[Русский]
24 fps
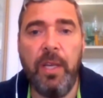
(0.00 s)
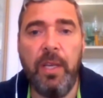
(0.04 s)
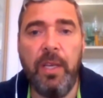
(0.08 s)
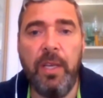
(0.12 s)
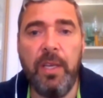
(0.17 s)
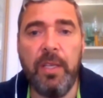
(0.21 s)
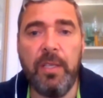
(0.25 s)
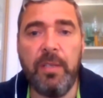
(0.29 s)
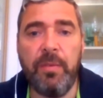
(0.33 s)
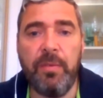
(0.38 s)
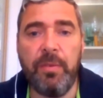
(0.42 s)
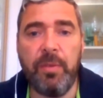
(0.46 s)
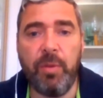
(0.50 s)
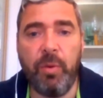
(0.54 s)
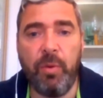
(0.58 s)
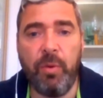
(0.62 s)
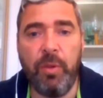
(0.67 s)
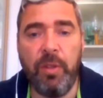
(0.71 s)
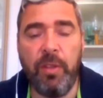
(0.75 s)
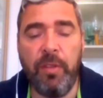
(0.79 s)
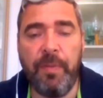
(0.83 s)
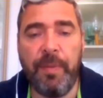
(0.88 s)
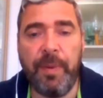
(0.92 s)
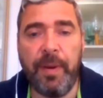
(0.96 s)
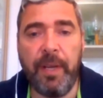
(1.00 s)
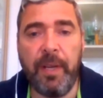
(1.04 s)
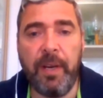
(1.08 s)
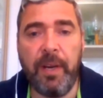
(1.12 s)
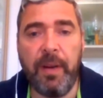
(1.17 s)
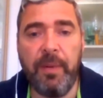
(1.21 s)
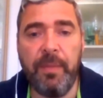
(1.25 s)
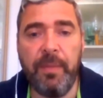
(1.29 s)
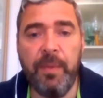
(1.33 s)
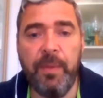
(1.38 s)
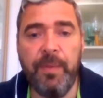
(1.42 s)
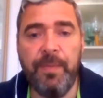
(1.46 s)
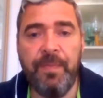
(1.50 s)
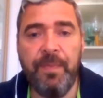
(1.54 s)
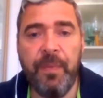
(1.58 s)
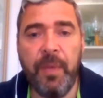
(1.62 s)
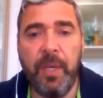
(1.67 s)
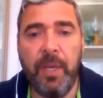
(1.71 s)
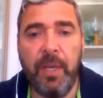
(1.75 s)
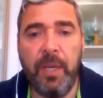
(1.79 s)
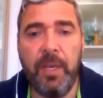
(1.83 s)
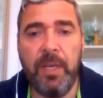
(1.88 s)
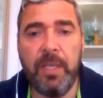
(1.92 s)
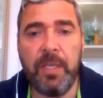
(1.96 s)
есть встроенный в программу
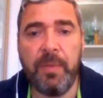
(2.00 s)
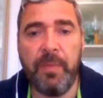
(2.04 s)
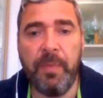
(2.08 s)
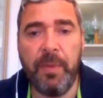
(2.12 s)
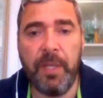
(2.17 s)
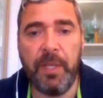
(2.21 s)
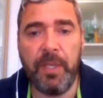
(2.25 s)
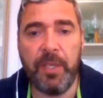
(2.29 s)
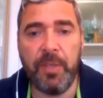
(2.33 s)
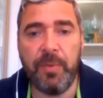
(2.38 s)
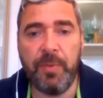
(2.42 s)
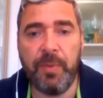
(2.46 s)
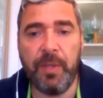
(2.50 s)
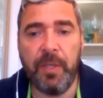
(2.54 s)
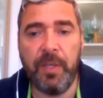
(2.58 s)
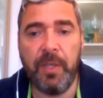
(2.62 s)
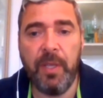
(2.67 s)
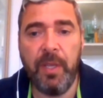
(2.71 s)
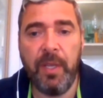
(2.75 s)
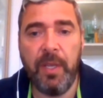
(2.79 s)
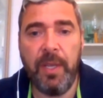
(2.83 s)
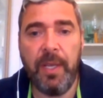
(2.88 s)
риск-менеджмент.